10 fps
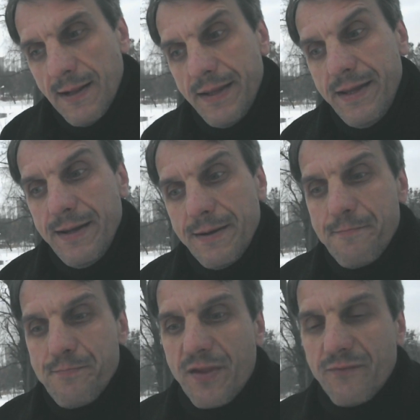И
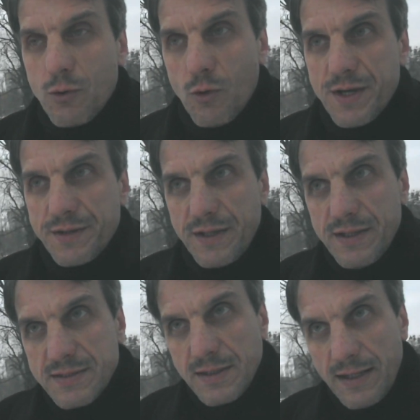выходит
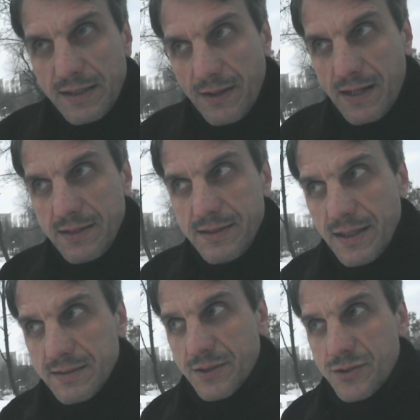из этого
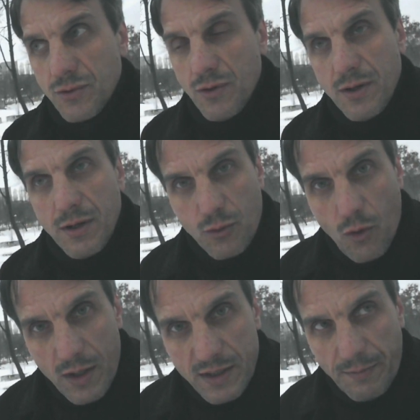контекста, что
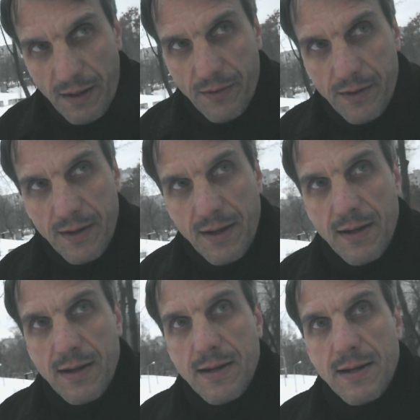Ройтман
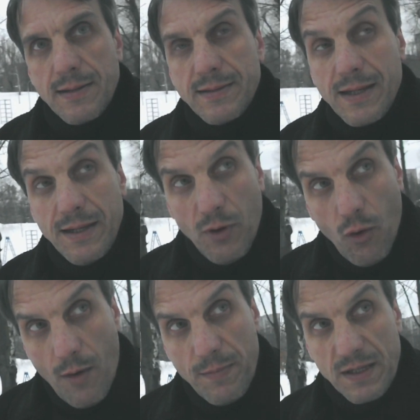таким
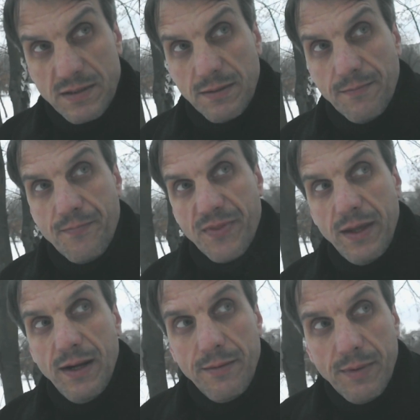образом,
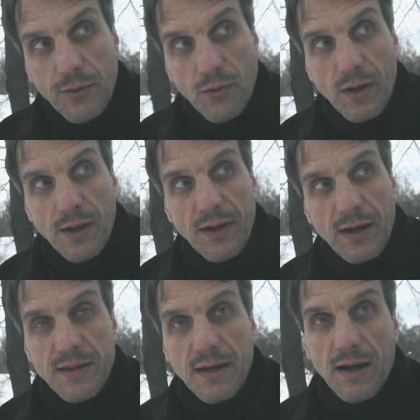элиминуя,
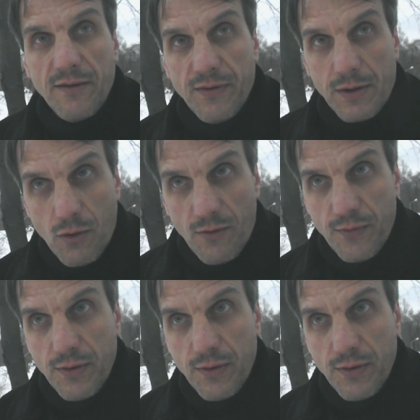находя воров,